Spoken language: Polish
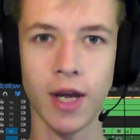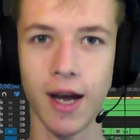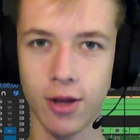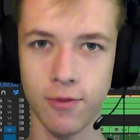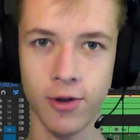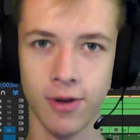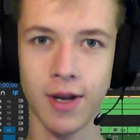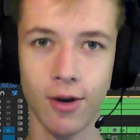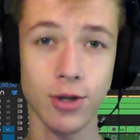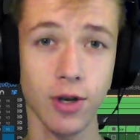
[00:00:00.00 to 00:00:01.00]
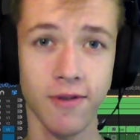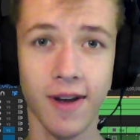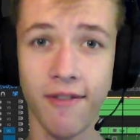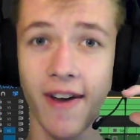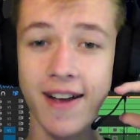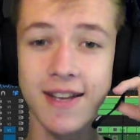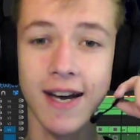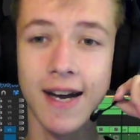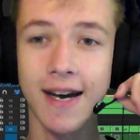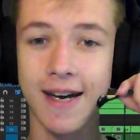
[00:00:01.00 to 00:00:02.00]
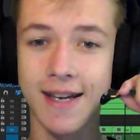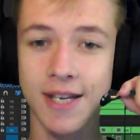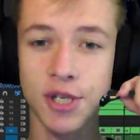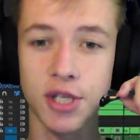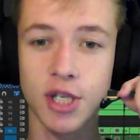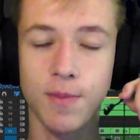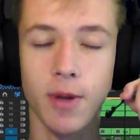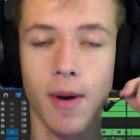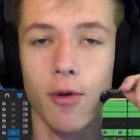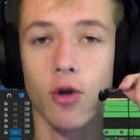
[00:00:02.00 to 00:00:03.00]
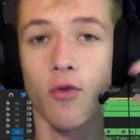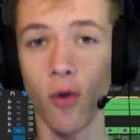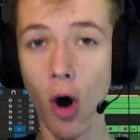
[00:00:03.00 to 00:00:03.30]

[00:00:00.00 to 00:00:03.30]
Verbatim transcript: tutaj, jak to wygląda końcowy efekt. E, jeżeli Ci się spodobało, to